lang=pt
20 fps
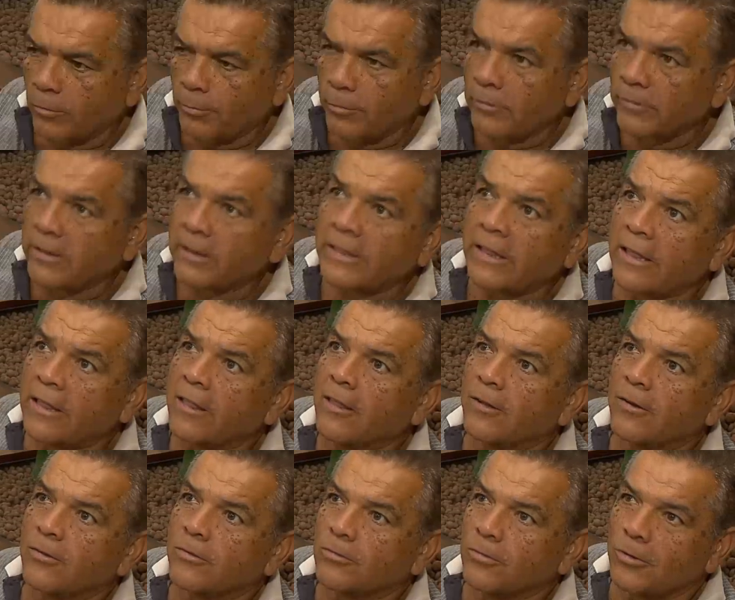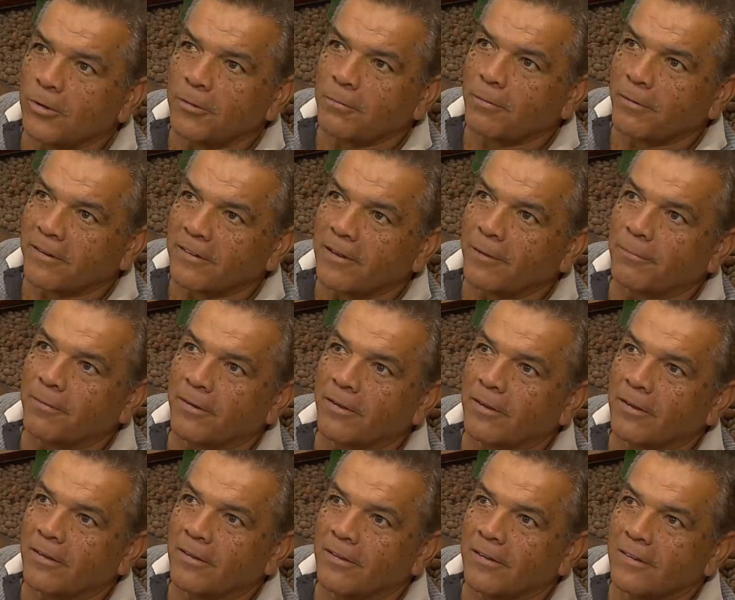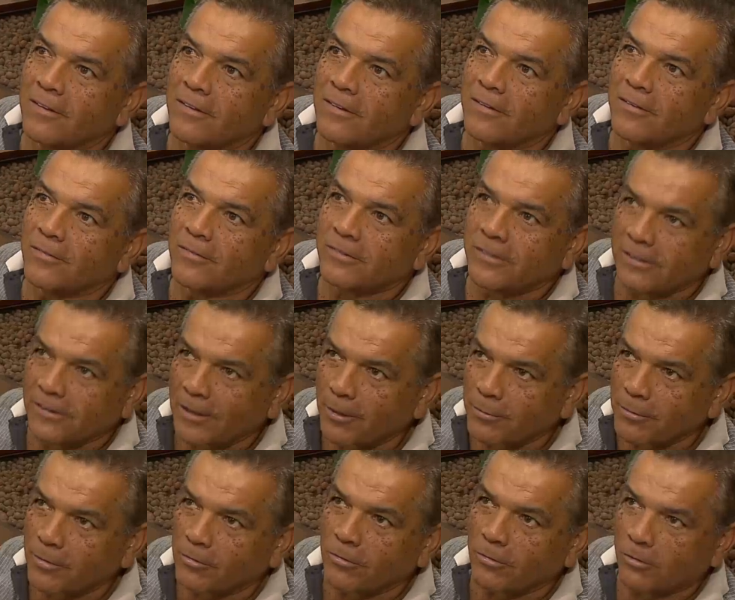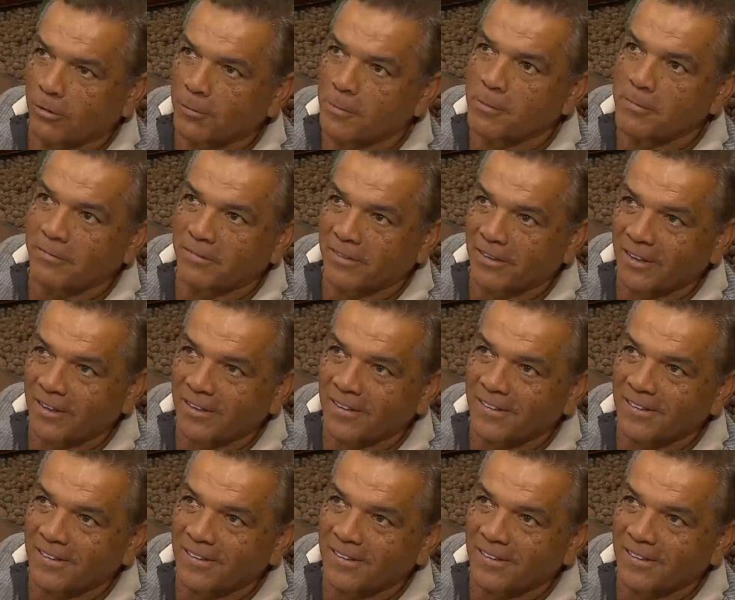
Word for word: Tô por inteira não, tô para saber. Você sabe alguma coisa para me dizer?